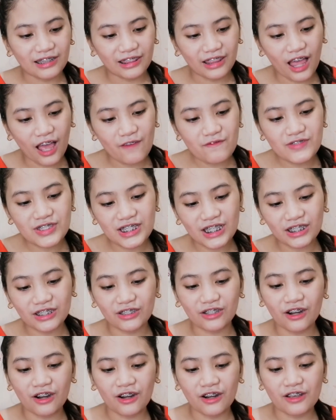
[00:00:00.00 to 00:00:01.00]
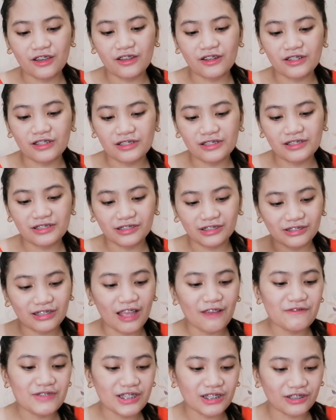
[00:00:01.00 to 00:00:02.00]
Lovesick Girl,
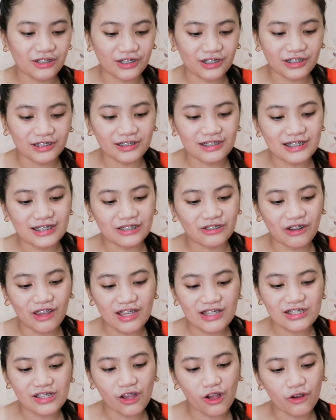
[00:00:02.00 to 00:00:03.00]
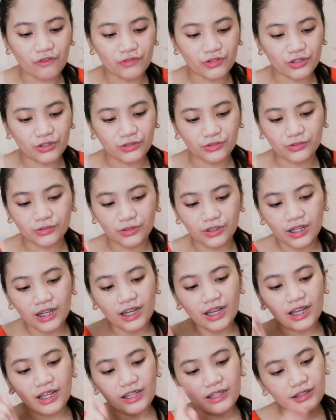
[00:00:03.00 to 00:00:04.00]
Lovesick Girls, Crazy Over You,
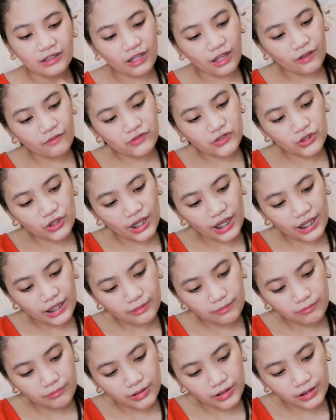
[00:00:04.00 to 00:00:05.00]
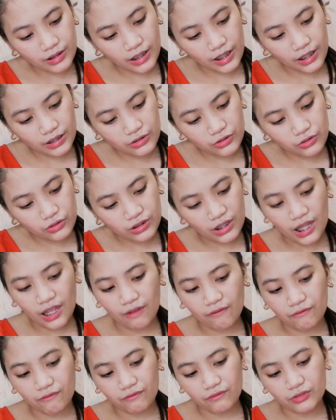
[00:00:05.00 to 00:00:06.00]
Love to Hate Me, and You
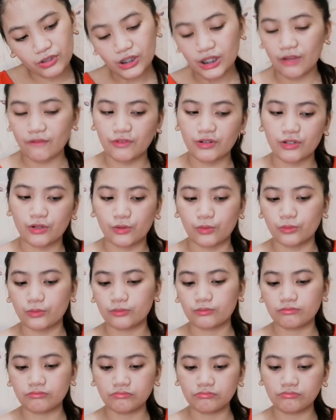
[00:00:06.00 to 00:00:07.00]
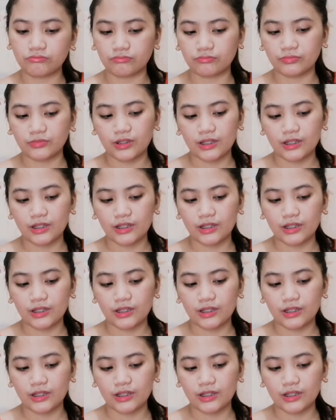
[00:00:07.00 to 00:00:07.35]
Never You Never Know. Mm.